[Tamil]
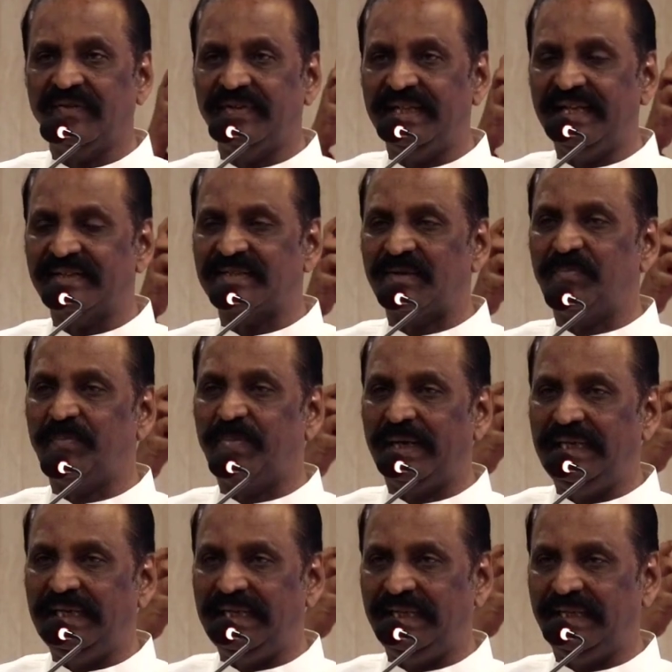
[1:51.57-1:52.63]
சர்வதேச
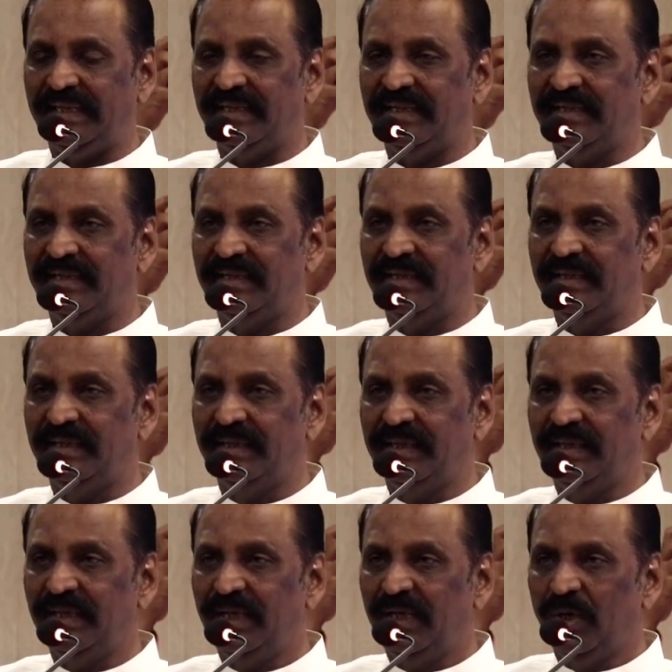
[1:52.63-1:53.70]
பள்ளி
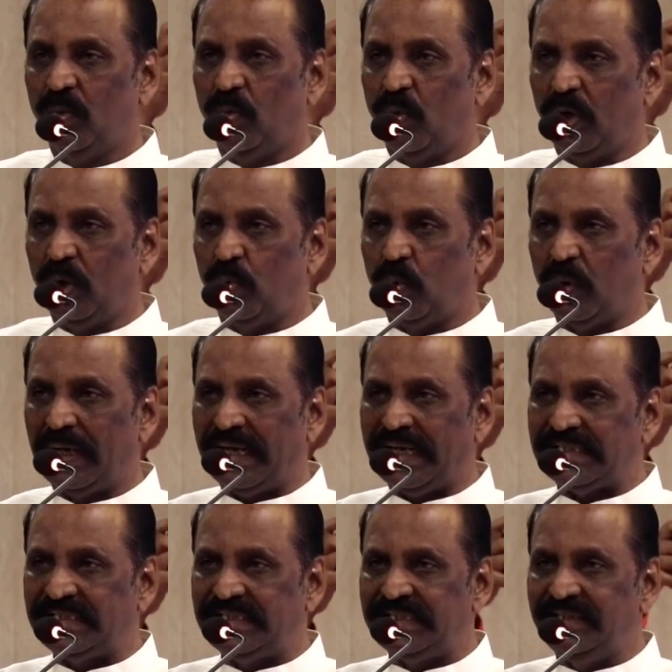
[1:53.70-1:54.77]
ஒரு
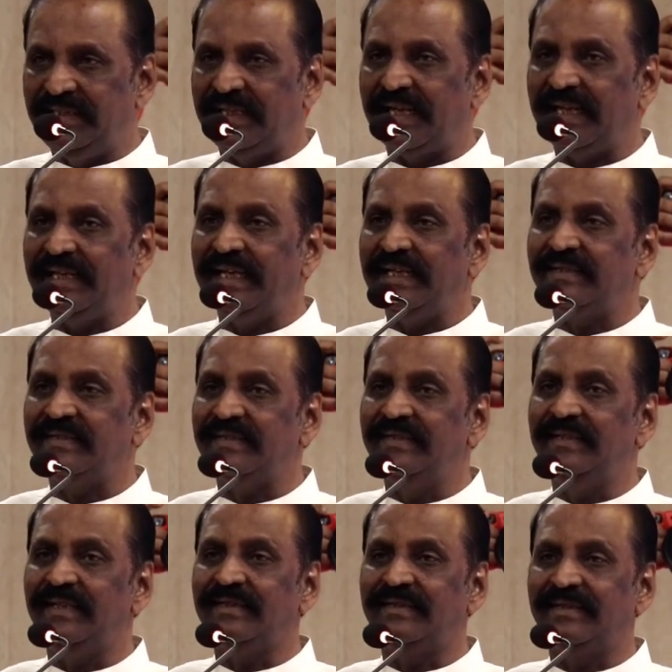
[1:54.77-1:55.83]
உலக சிந்தனையை
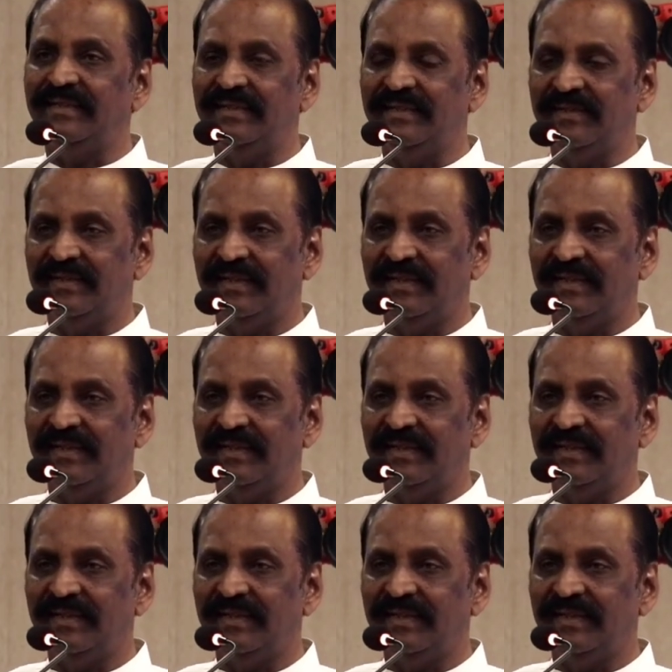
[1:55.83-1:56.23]
சிந்தித்து